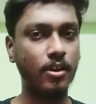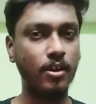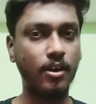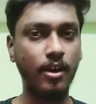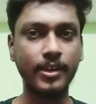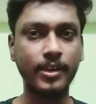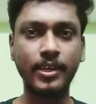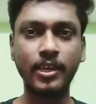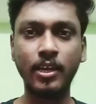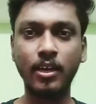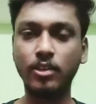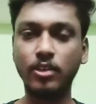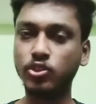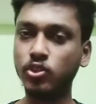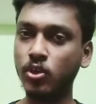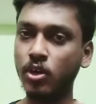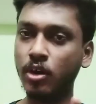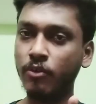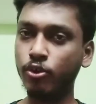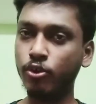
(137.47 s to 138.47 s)
அகில் ஸோ
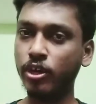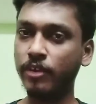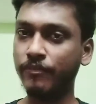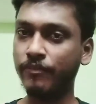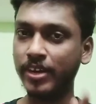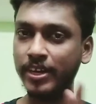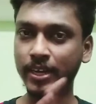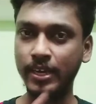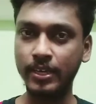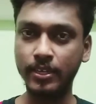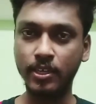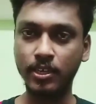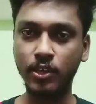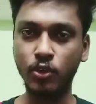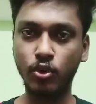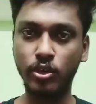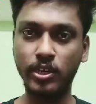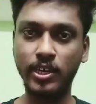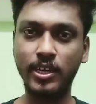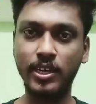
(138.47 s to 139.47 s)
அவருடைய ஃப்ரெண்ட்
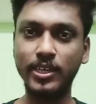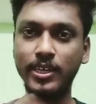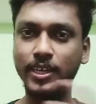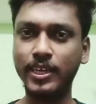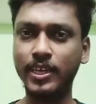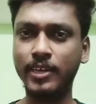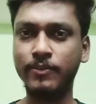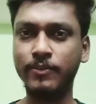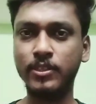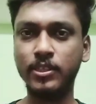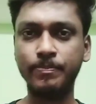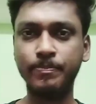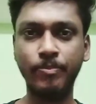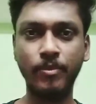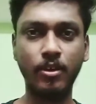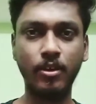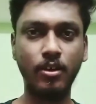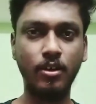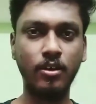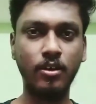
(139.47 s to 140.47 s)
அகிலோட ஐடியில் வந்து
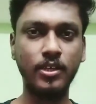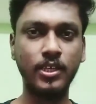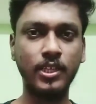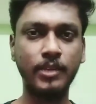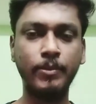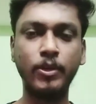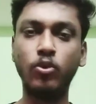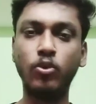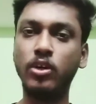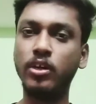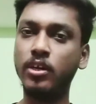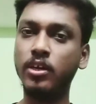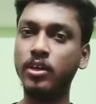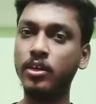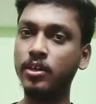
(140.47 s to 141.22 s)
இந்த மாதிரி ஒரு